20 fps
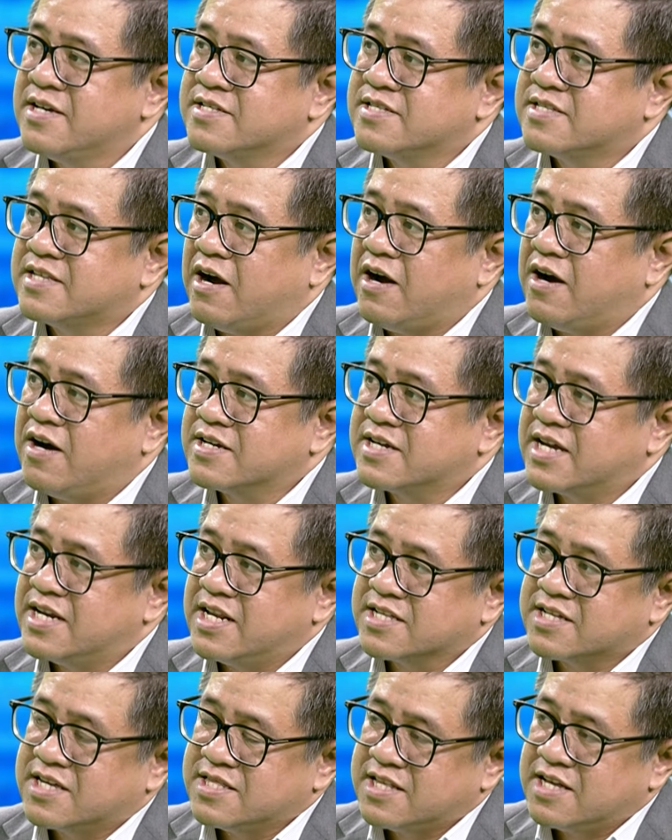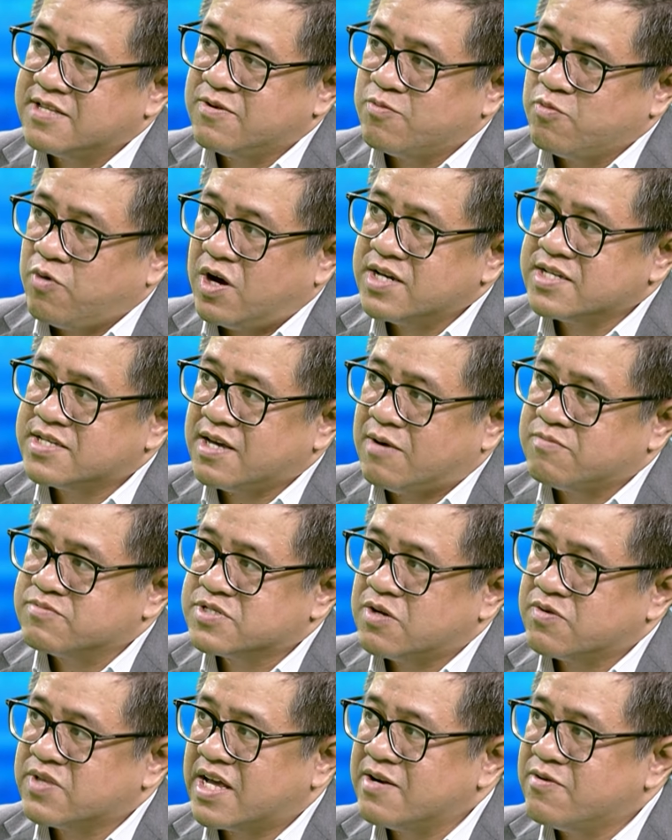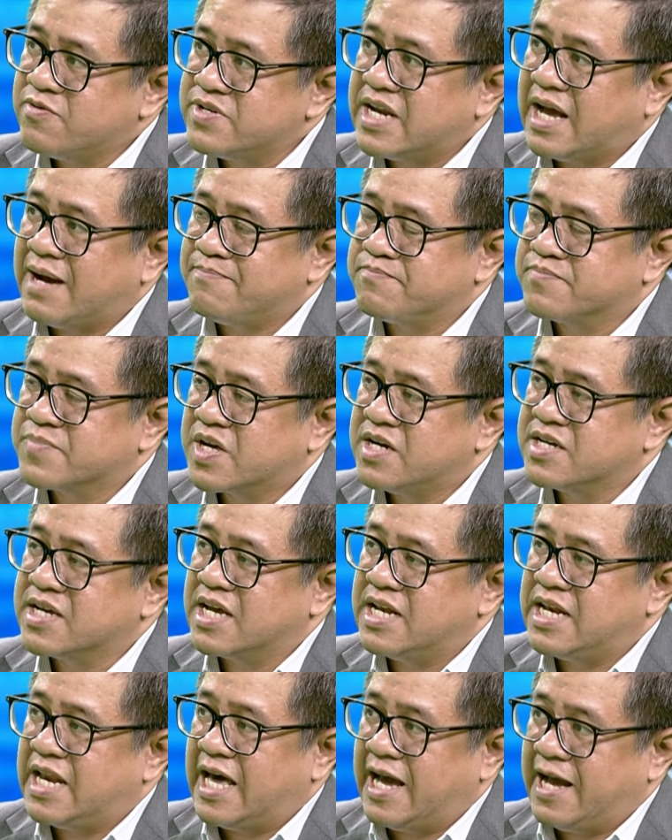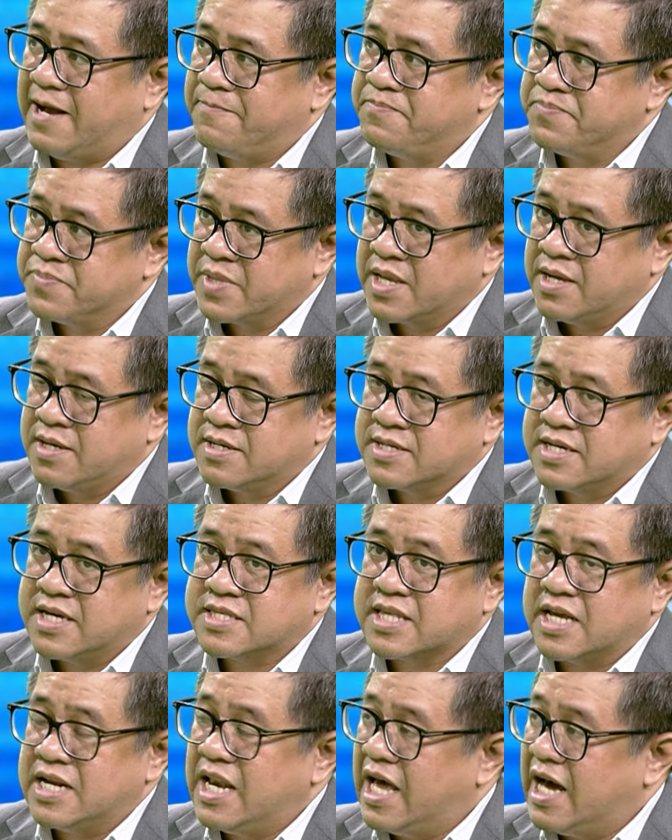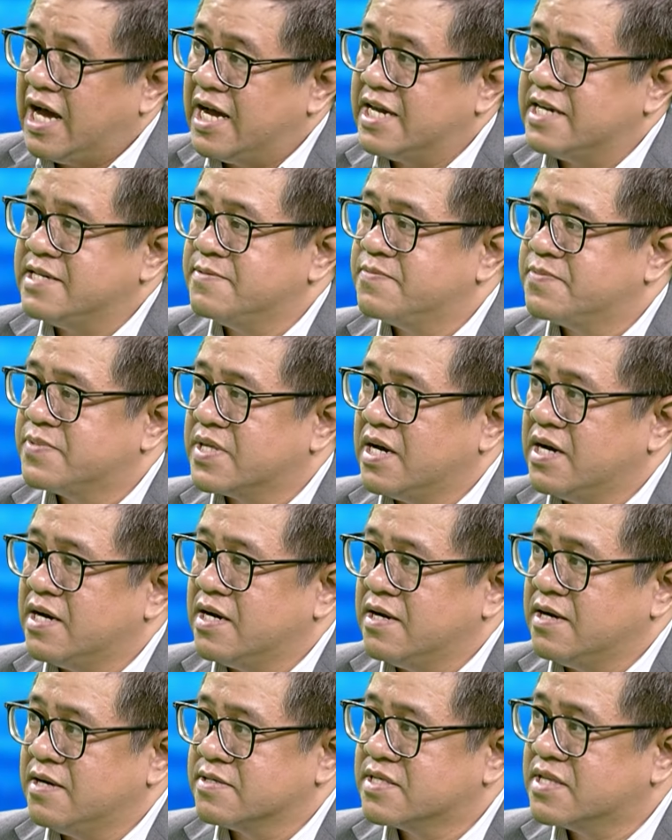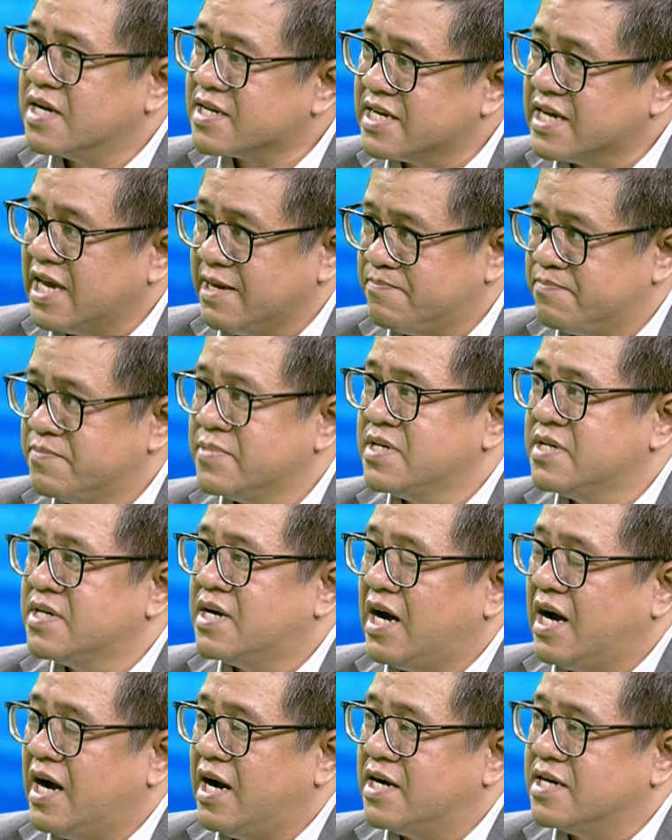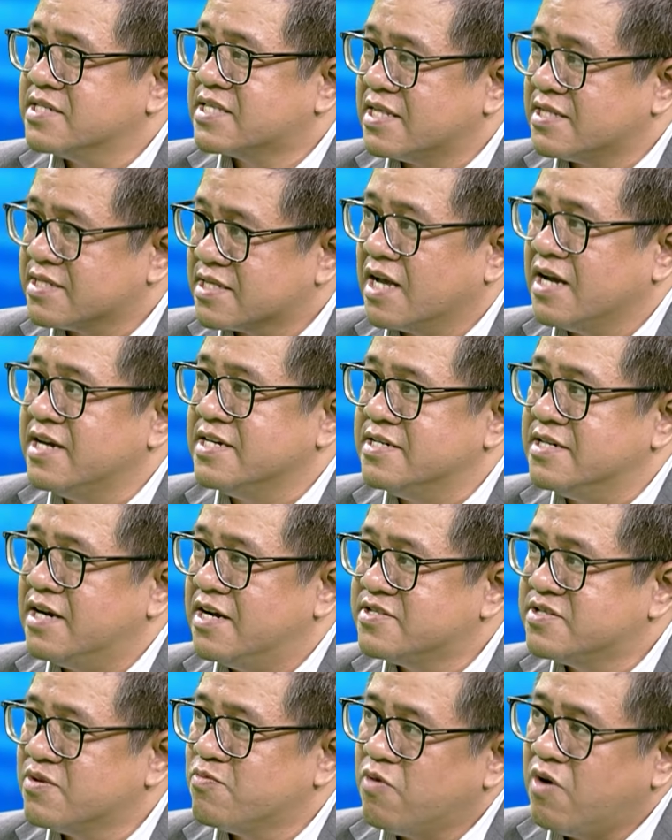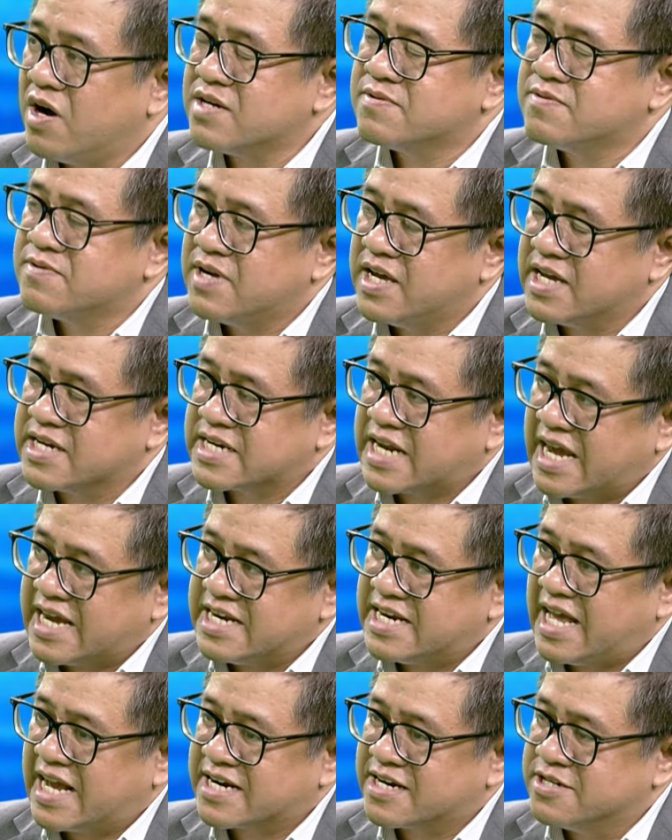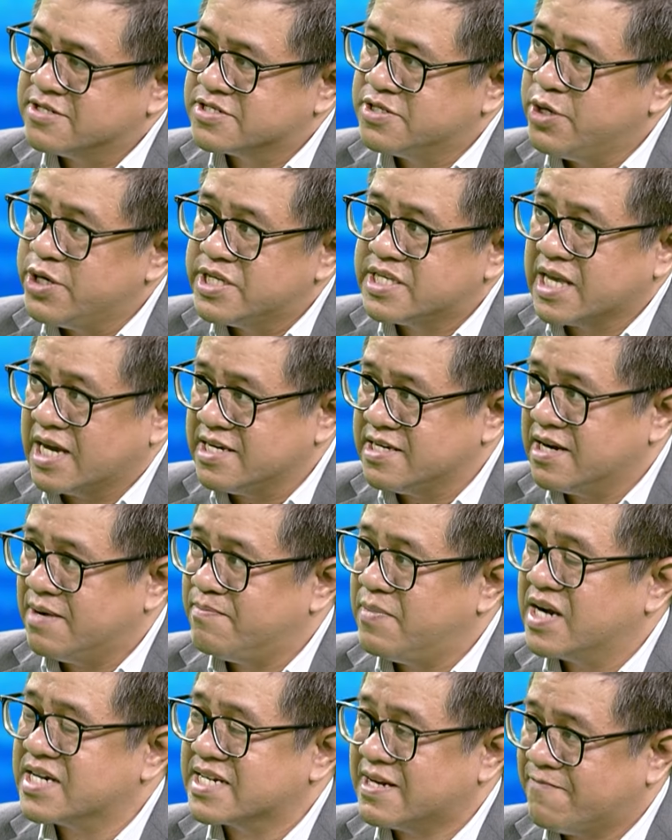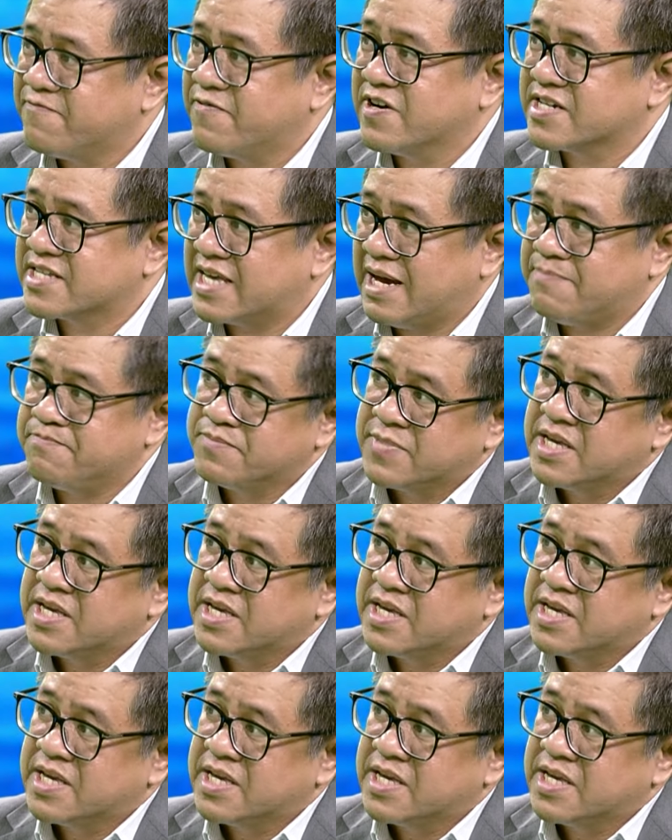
cho cái nền kinh tế Trung Quốc trong 6 tháng cuối năm có nghĩa là cái tỷ lệ uh, thất nghiệp ở thành thị ở Trung Quốc hiện nay đang được duy trì ở mức 5%.